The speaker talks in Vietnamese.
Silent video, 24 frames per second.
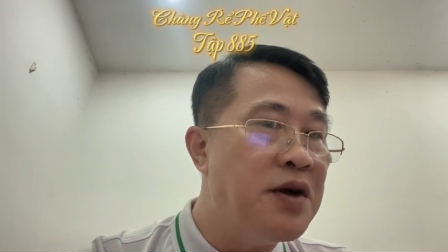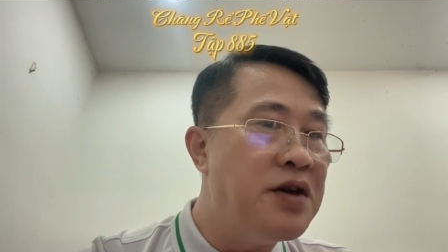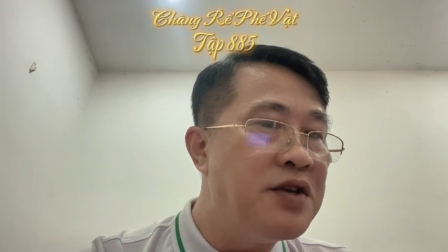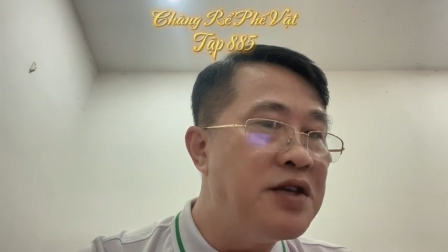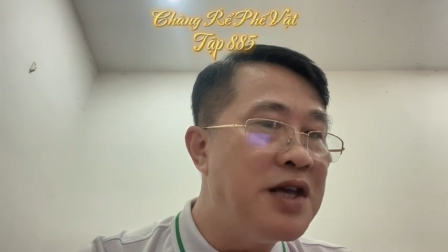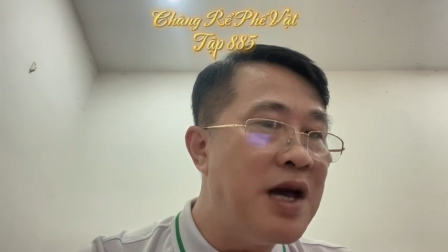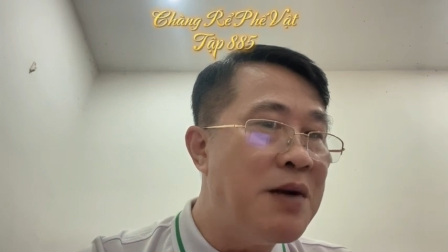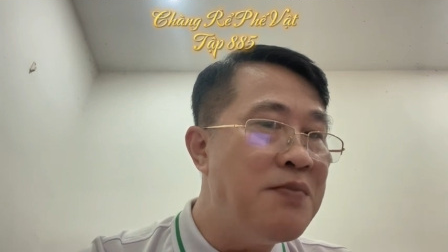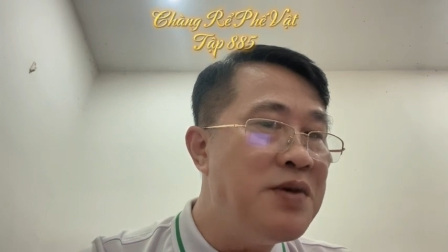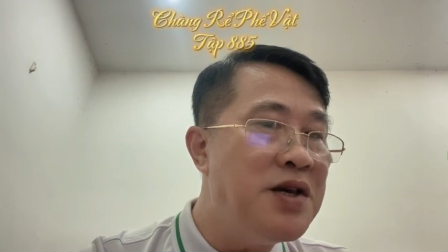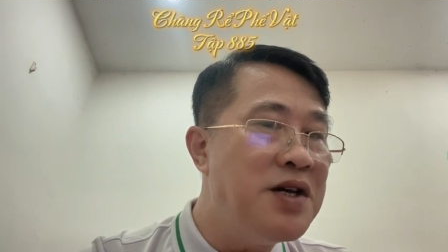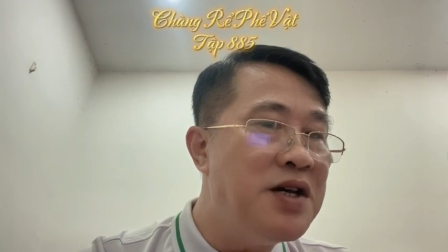
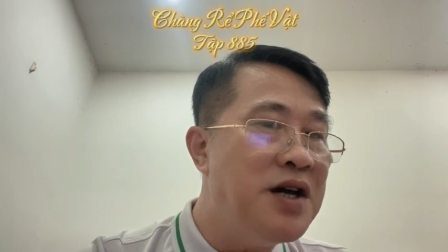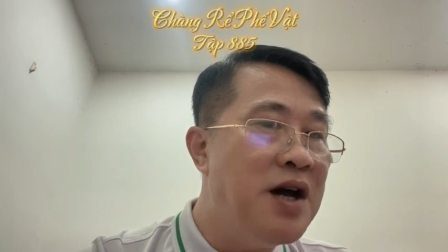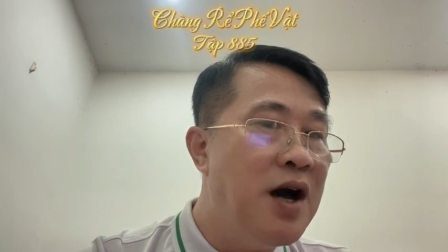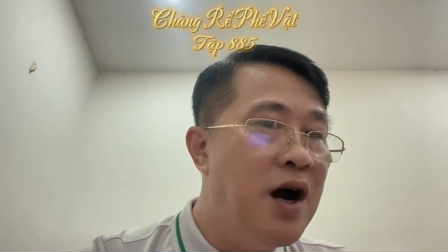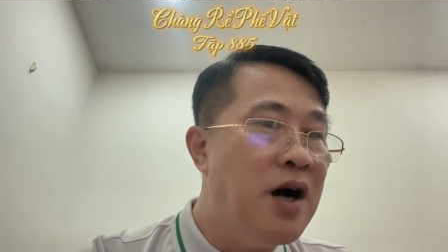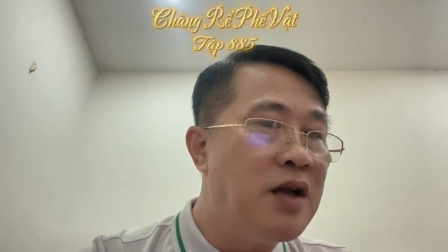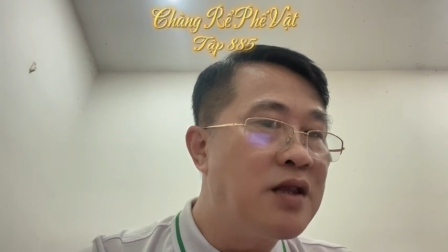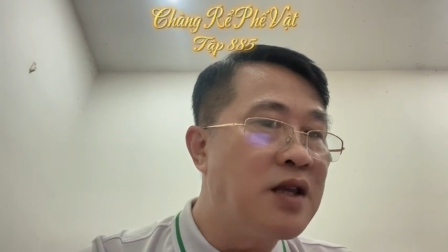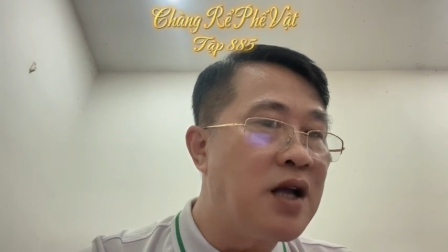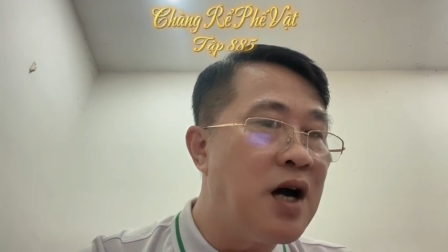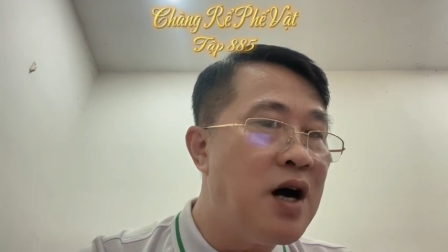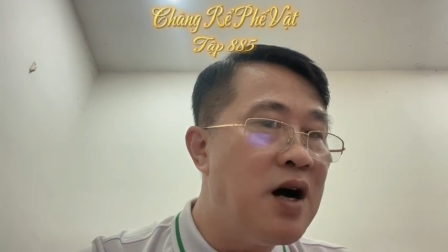giống như
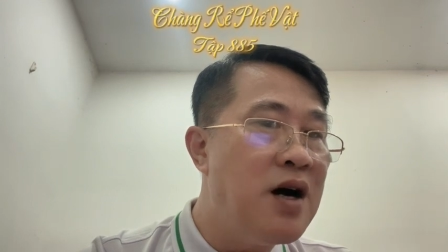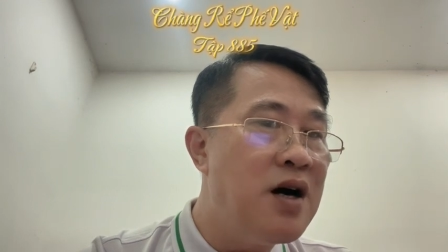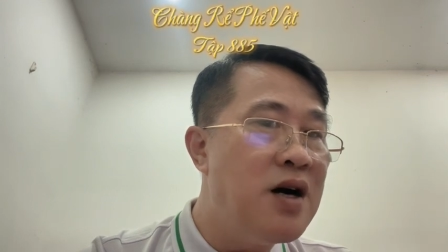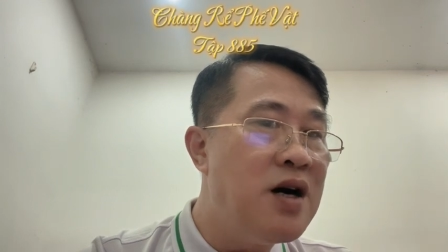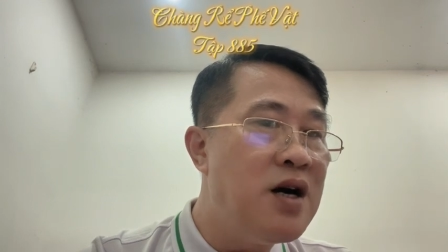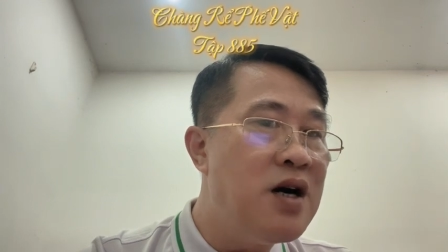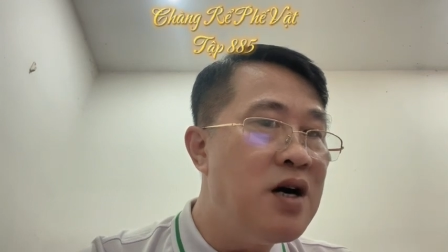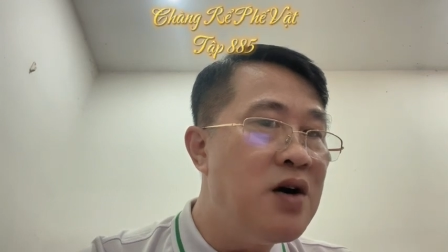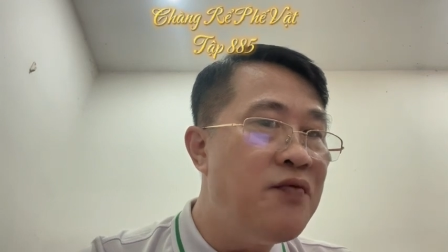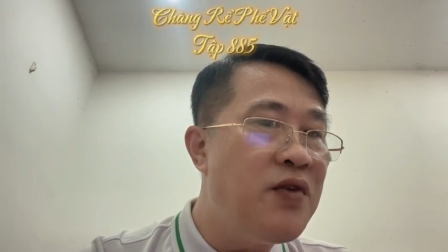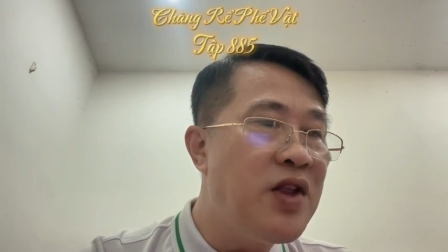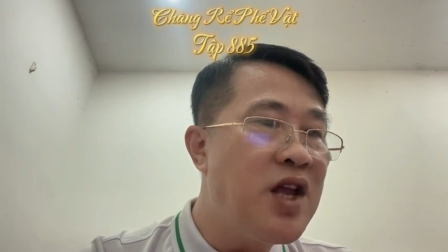thờ
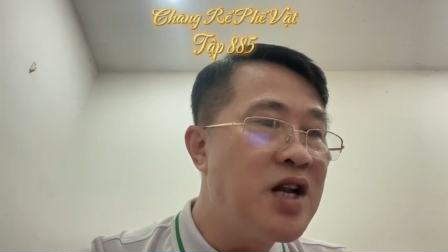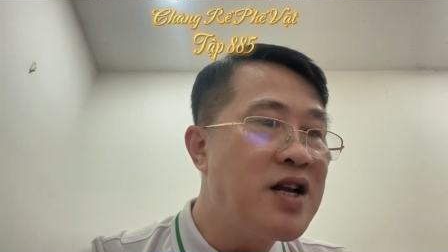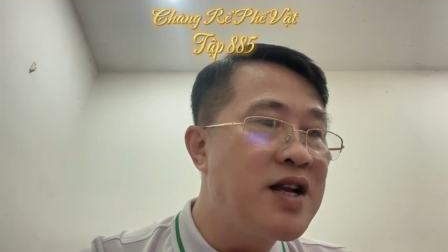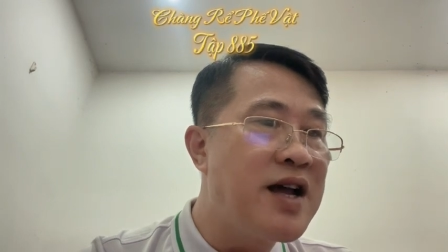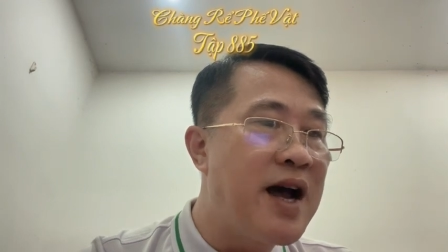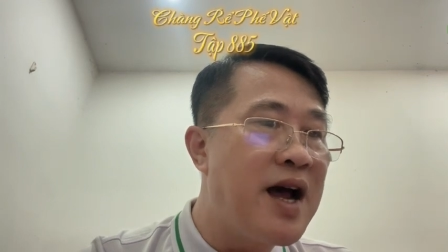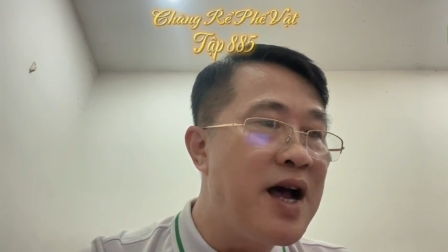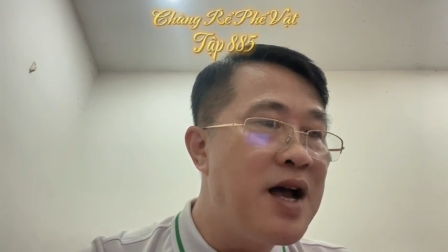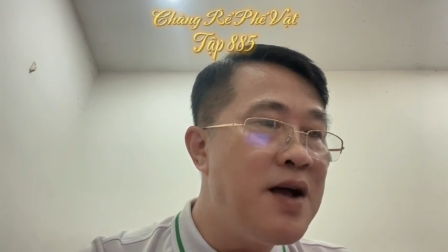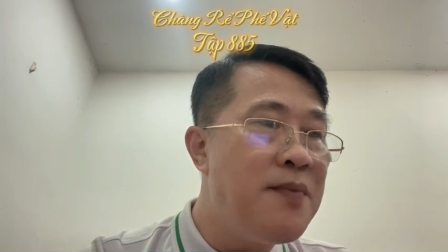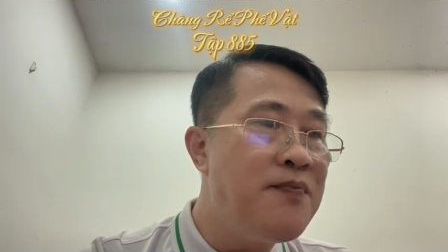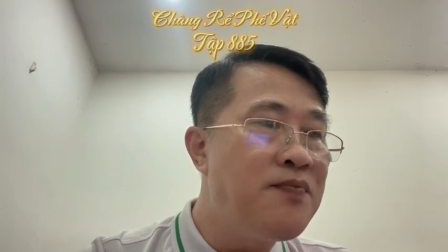ơ với tất
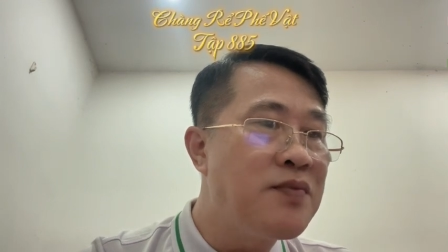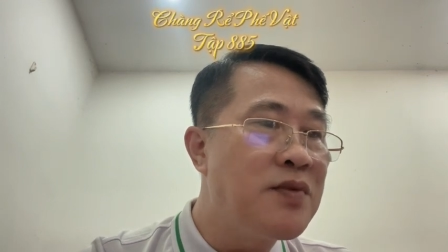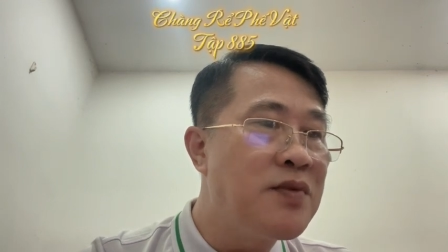cả.